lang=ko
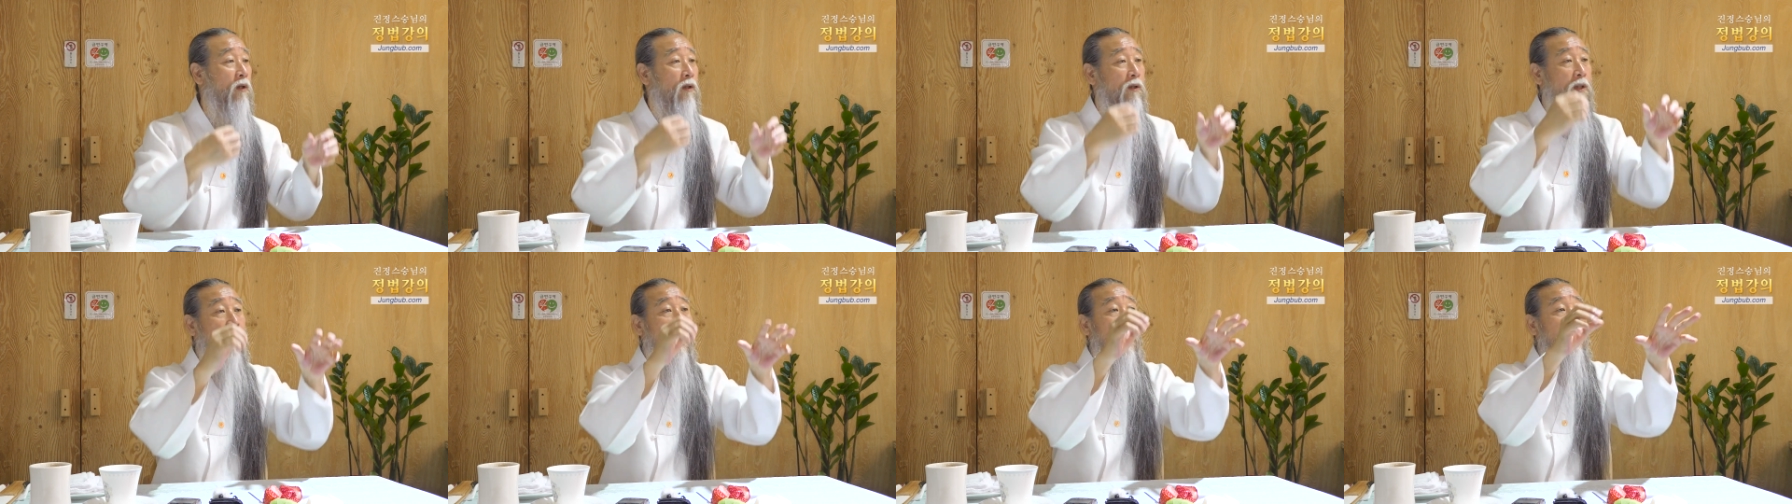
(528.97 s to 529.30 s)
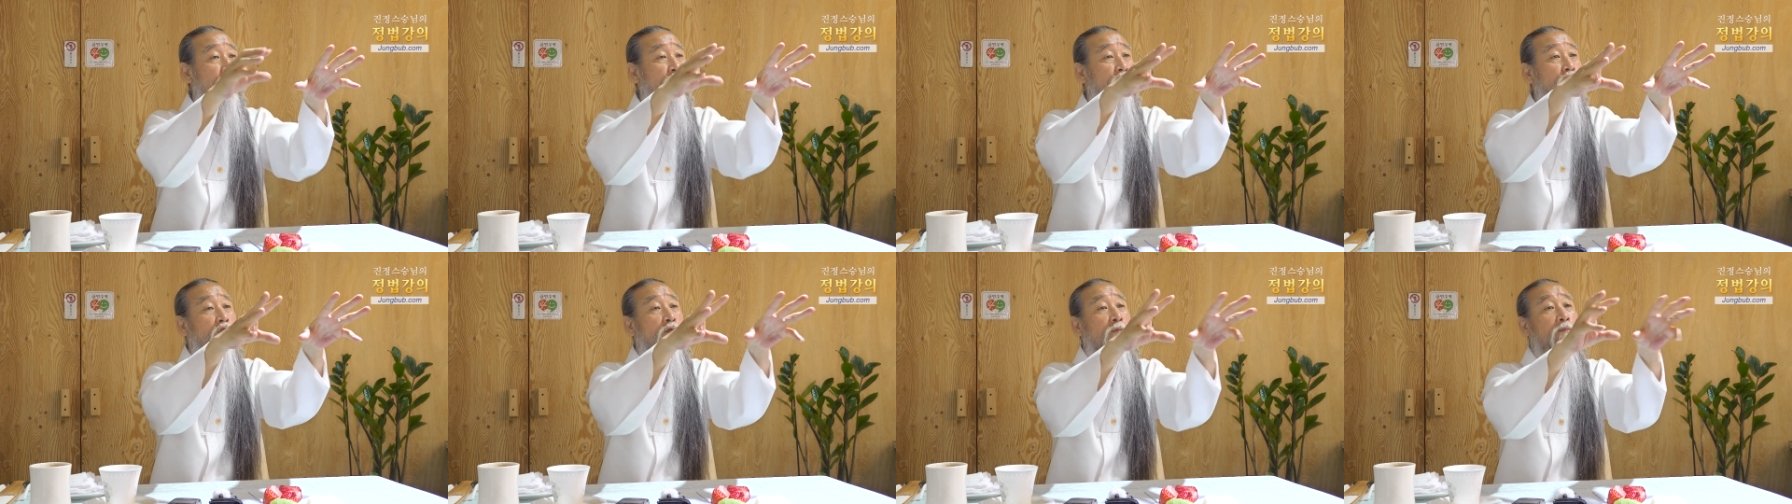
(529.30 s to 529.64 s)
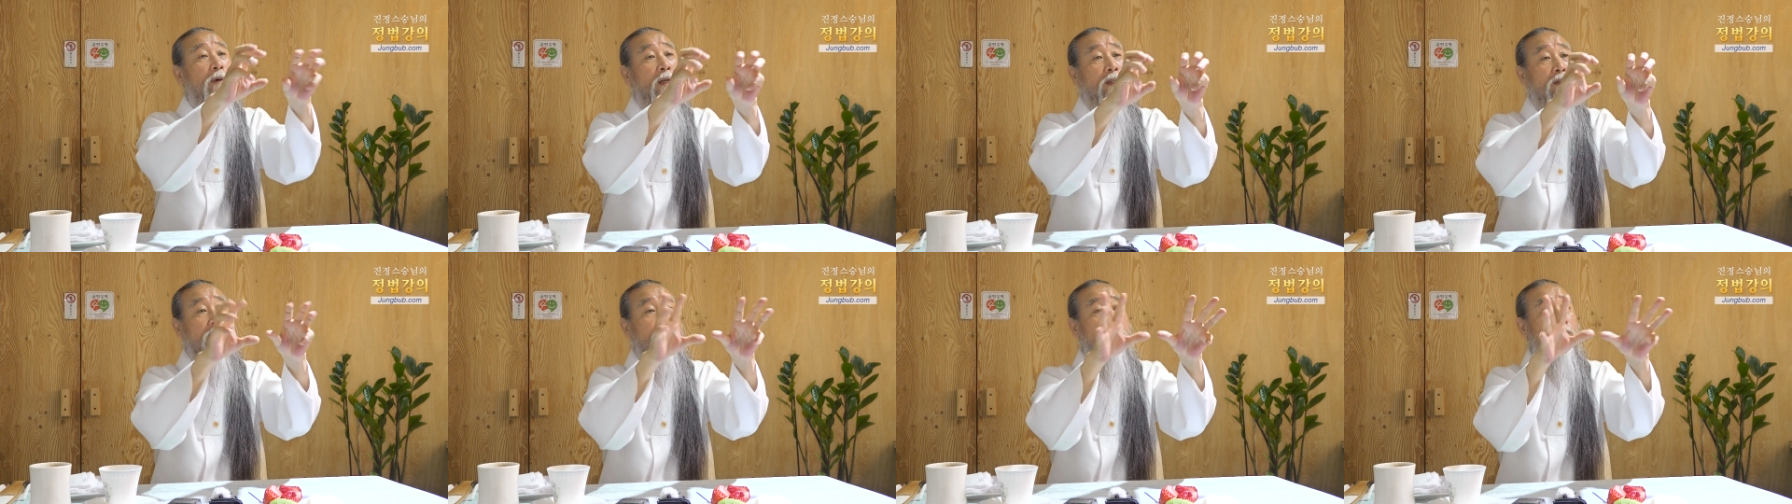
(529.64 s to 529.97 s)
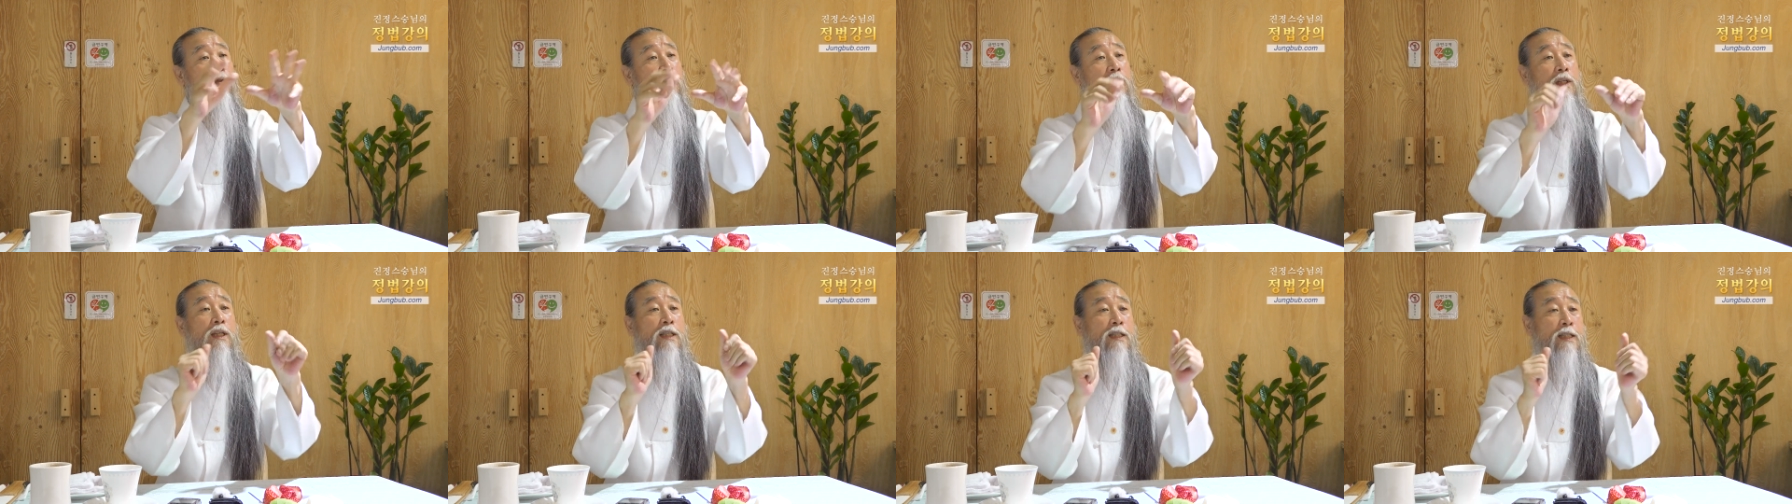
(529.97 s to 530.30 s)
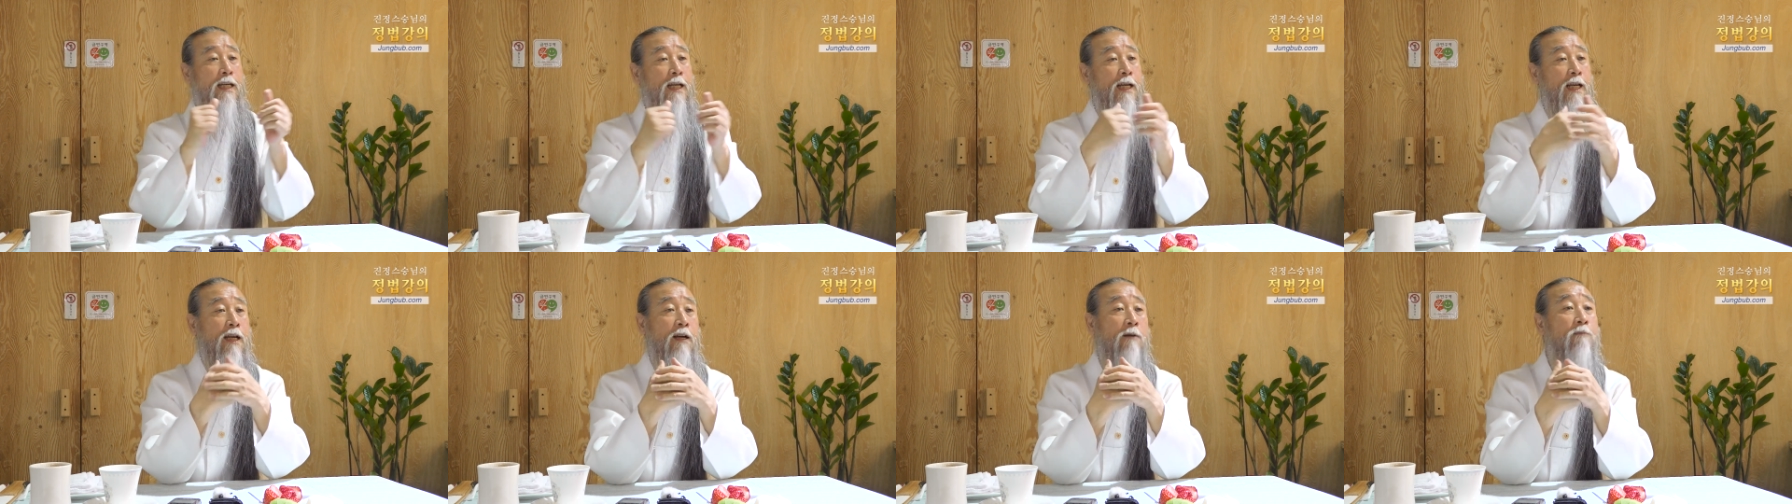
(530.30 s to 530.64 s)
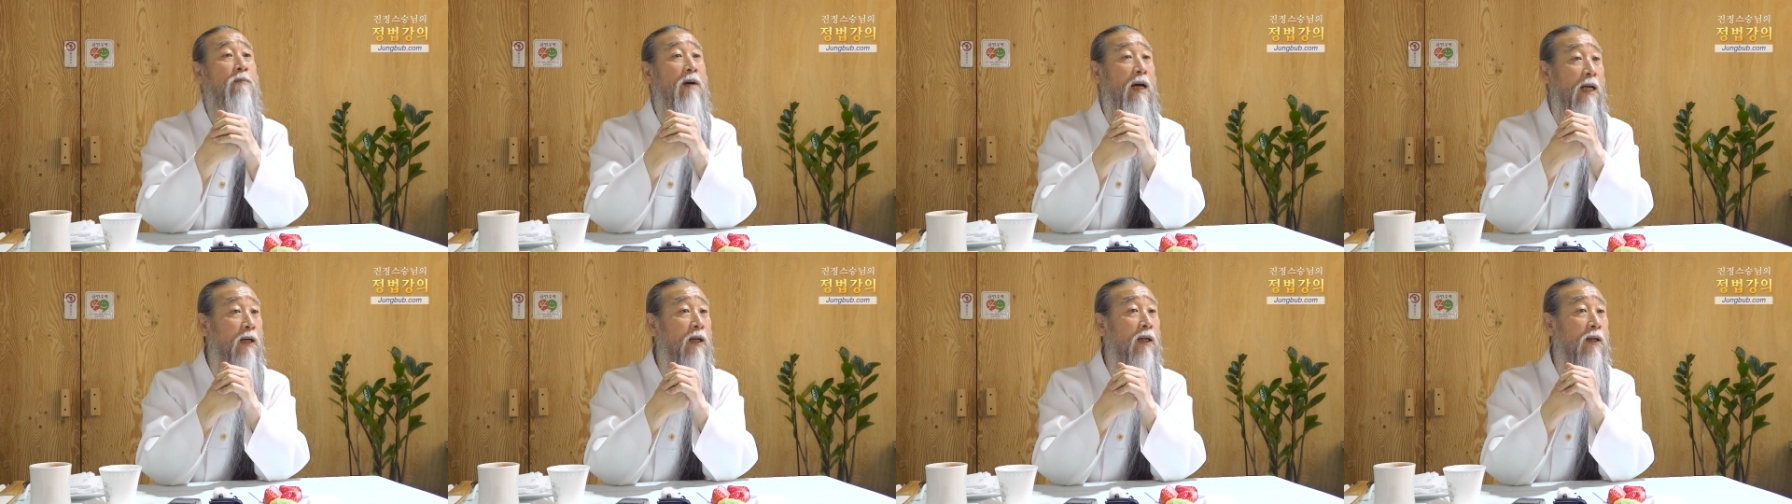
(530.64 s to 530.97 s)
내가 지원받을 수 있는 게 참
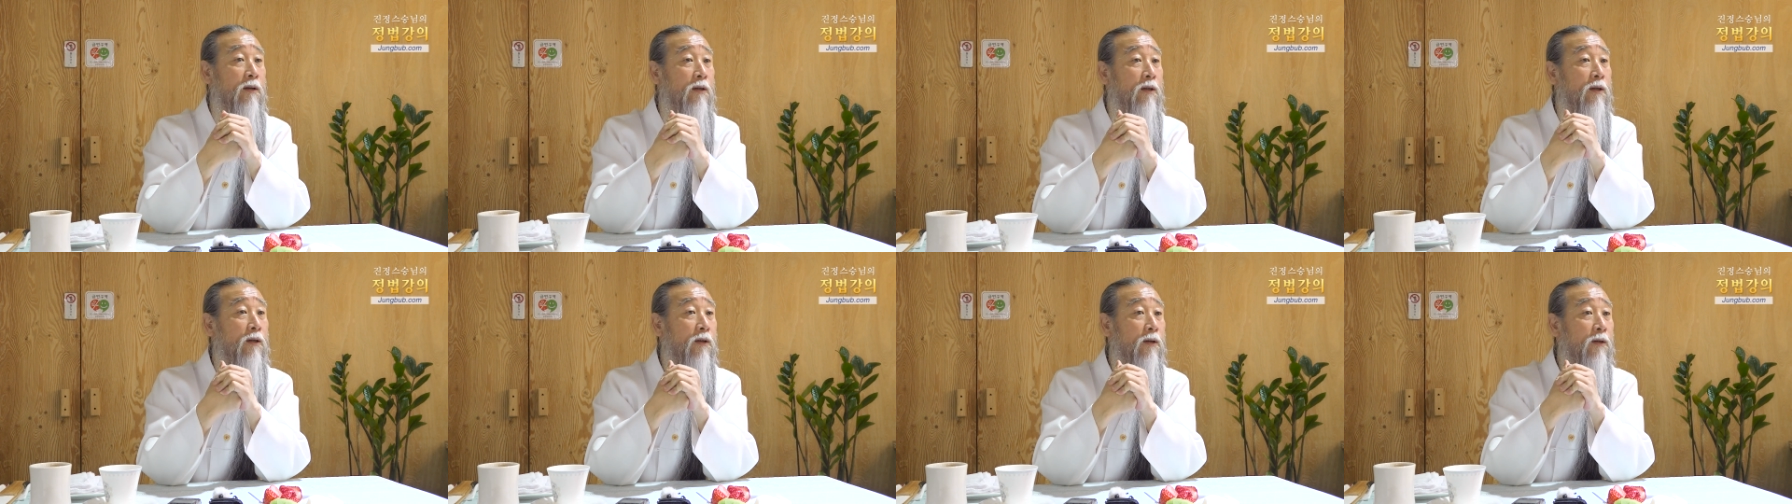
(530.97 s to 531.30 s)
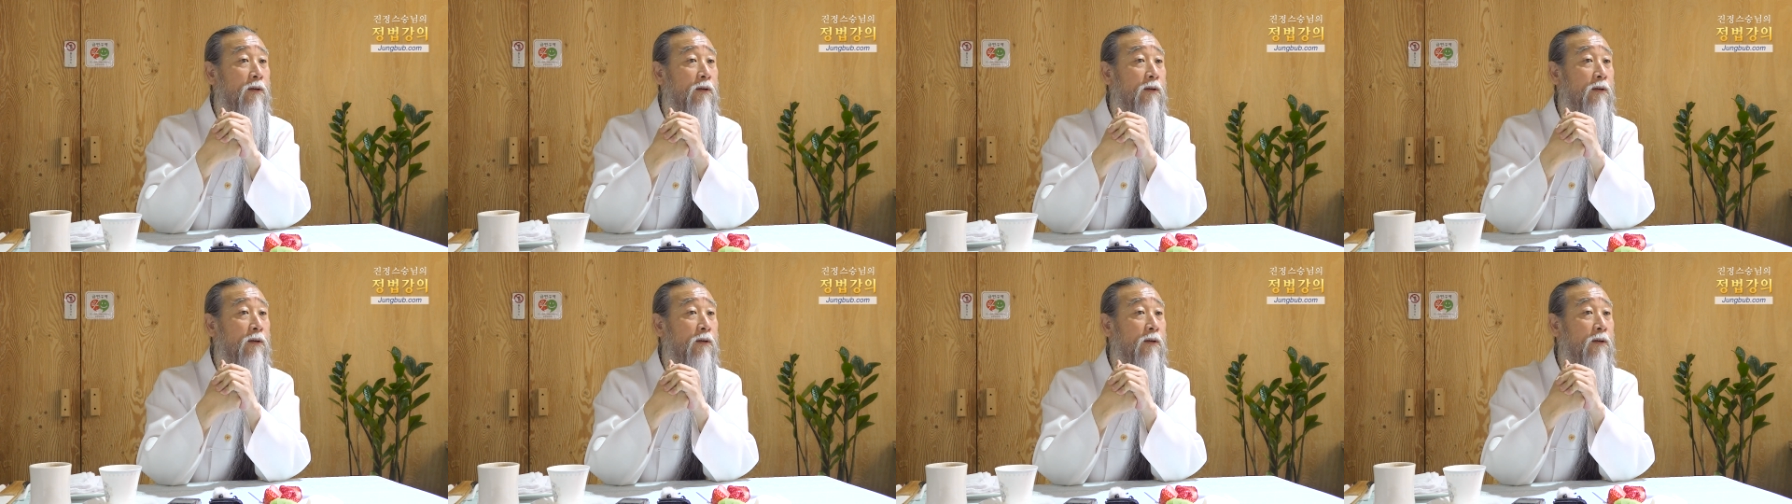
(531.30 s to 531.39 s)
많아요.